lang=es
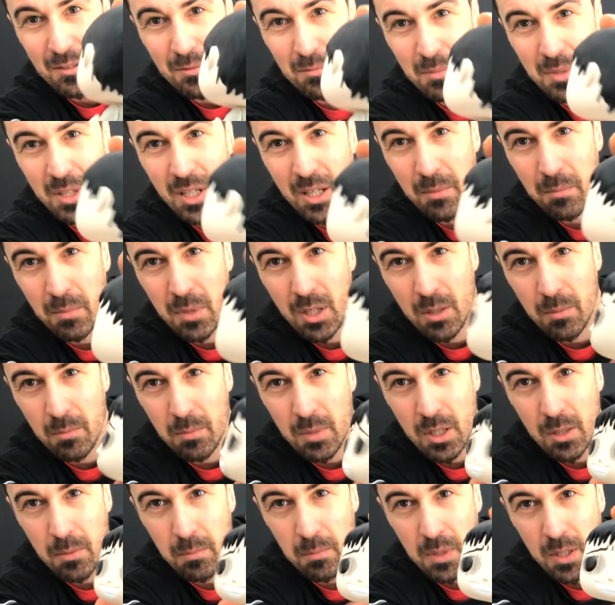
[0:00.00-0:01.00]
Bien, bien,
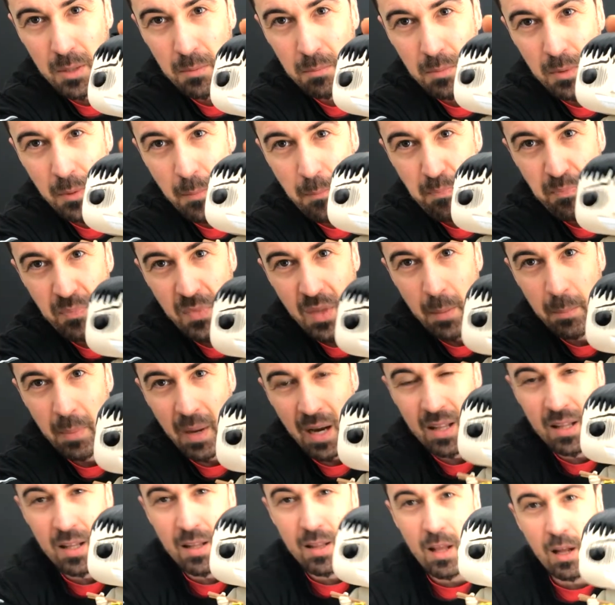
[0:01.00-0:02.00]
bien, bien, bien.
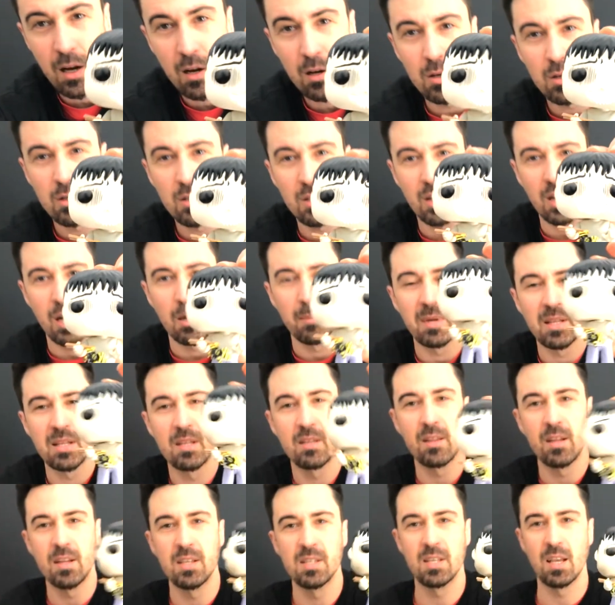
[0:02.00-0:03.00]
Para entenderlo,
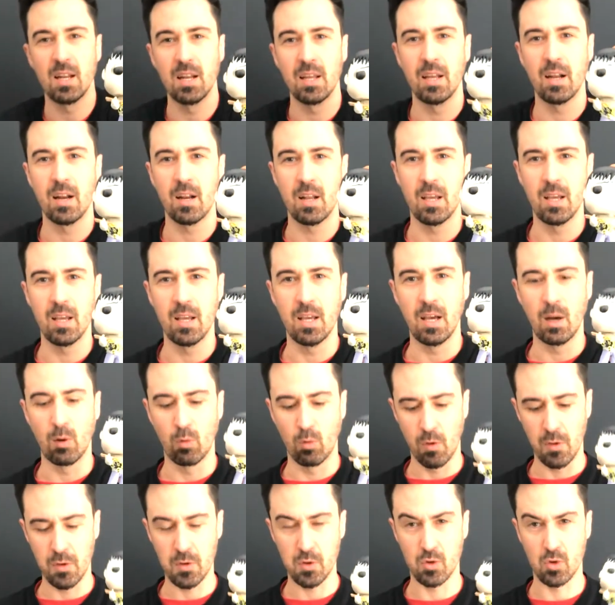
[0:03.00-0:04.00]
realmente tenéis que leer eh,
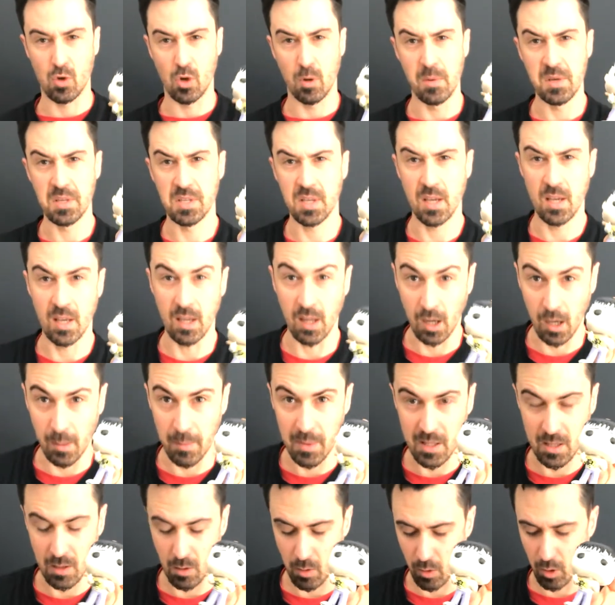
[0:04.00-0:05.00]
alguno de esos cómics, eh,
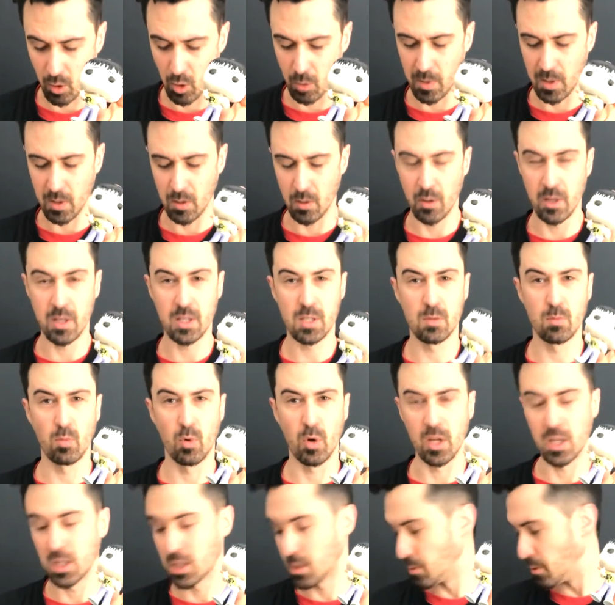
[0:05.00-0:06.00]
realmente lo recomiendo, es
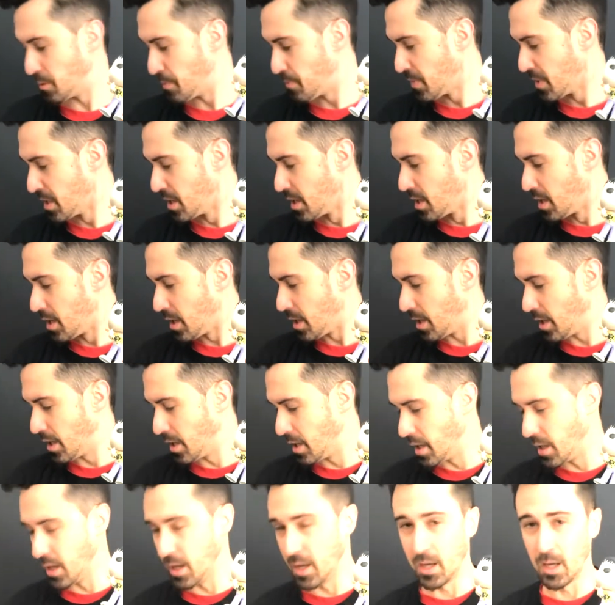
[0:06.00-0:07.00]
buenísimo. Uno
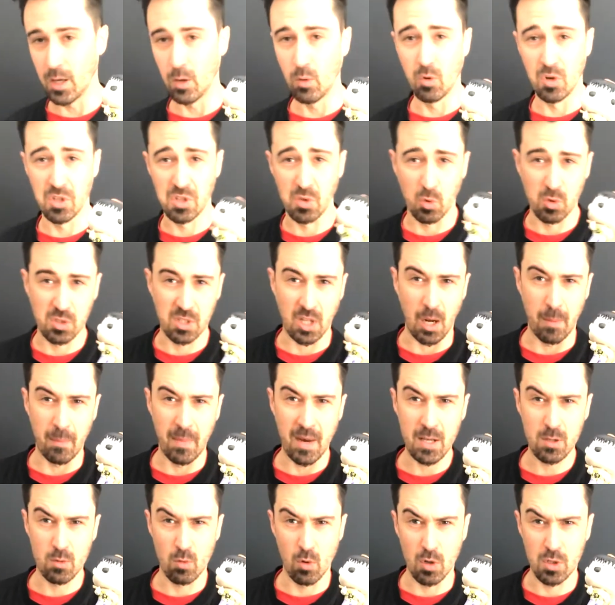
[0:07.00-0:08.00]
eh, unos te gustarán
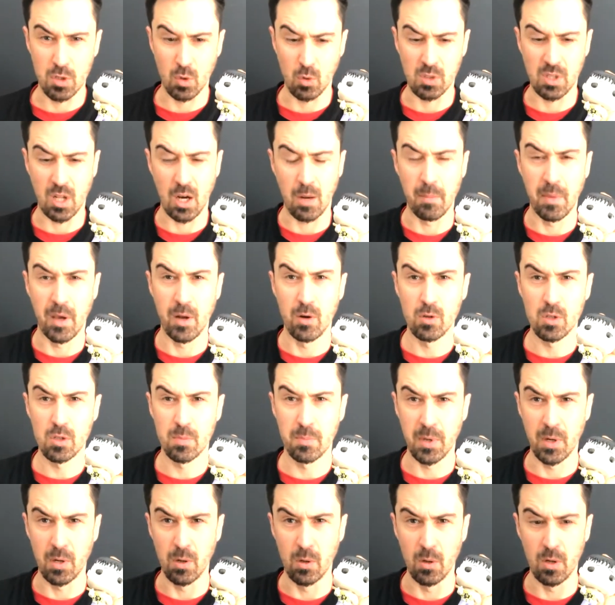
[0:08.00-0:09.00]
más, unos te gustarán menos,
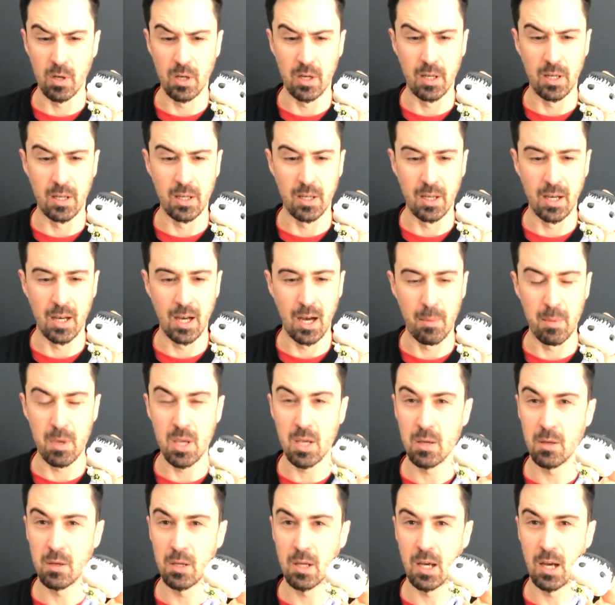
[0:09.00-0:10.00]
pero eh, a
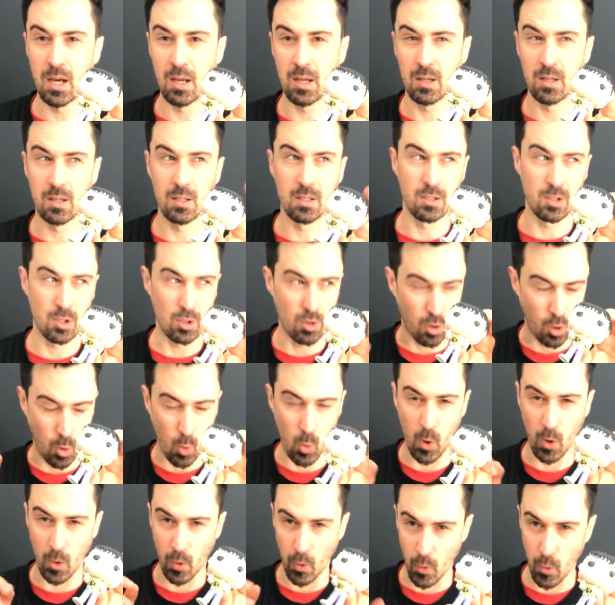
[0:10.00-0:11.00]
mí yo
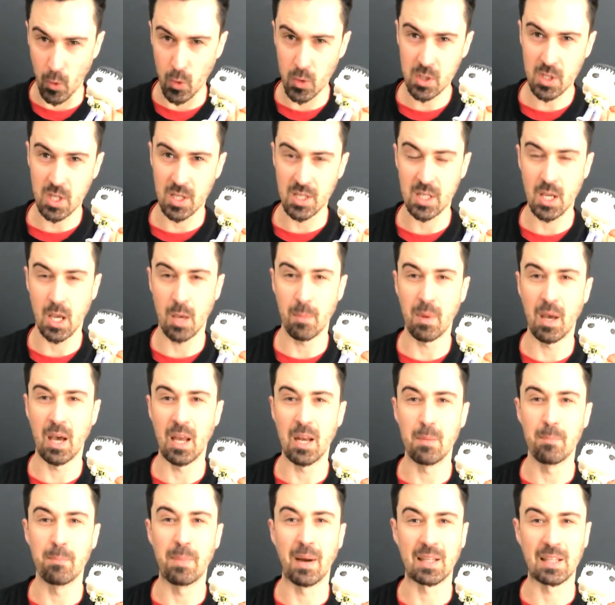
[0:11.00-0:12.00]
recuerdo dos que sí que me
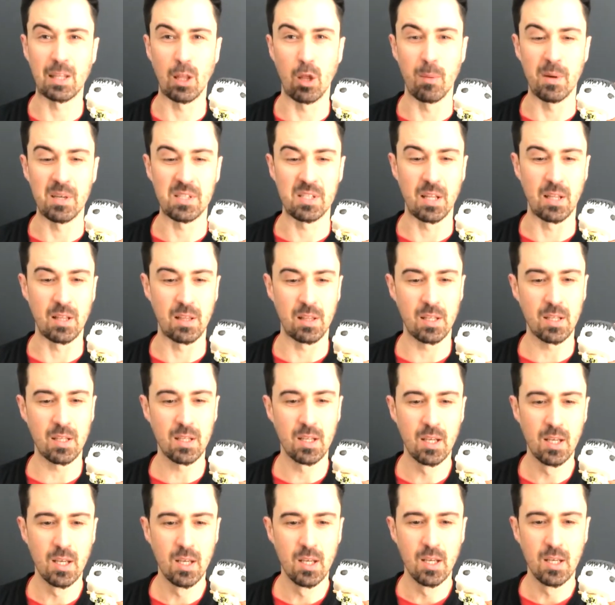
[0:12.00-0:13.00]
han impactado
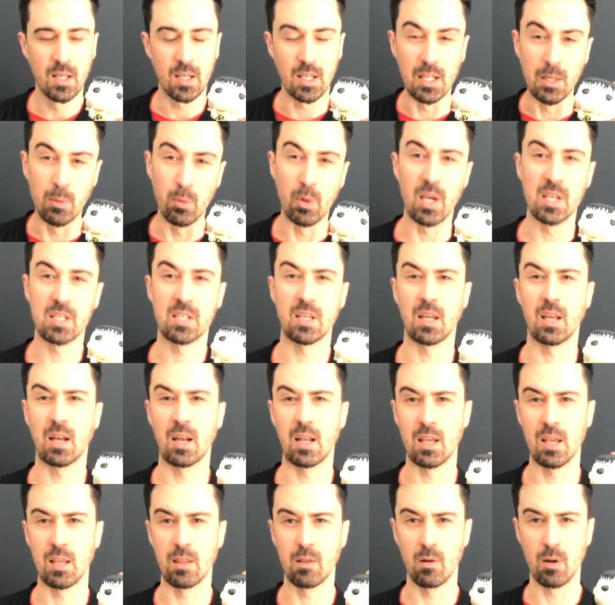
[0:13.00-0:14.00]
bastante y voy a seguir
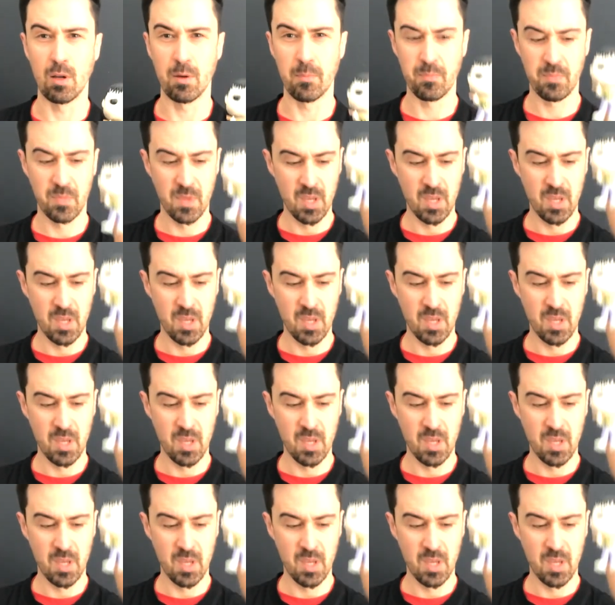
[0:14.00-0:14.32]
leyéndole.